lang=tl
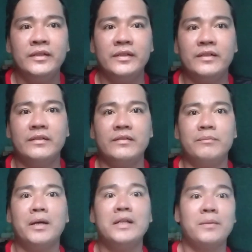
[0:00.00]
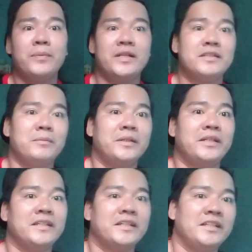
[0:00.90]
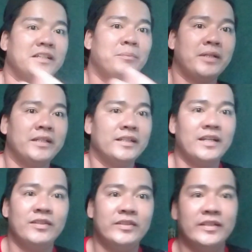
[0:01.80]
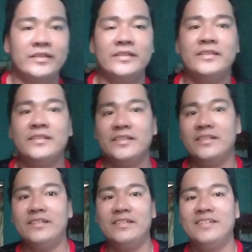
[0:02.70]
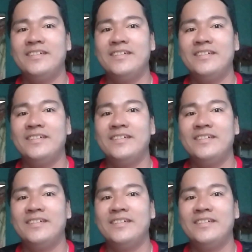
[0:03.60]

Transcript: uh, baka sa piyesta magkita kita pa rin tayo diyan uh,